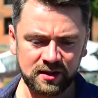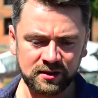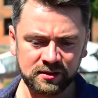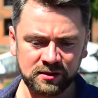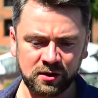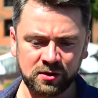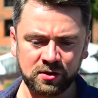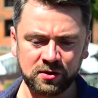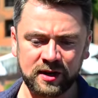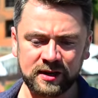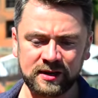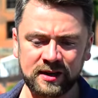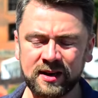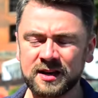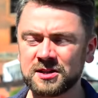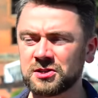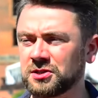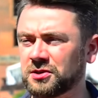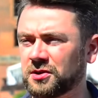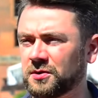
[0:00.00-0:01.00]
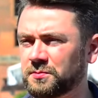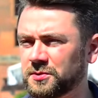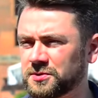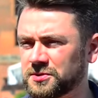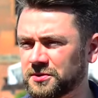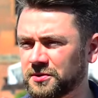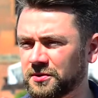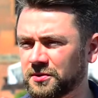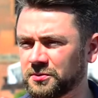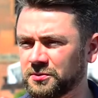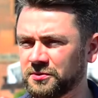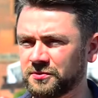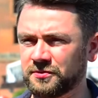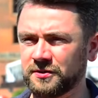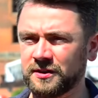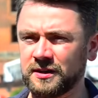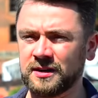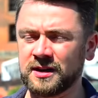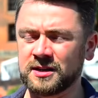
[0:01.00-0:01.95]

dokonania naszych kompozytorów i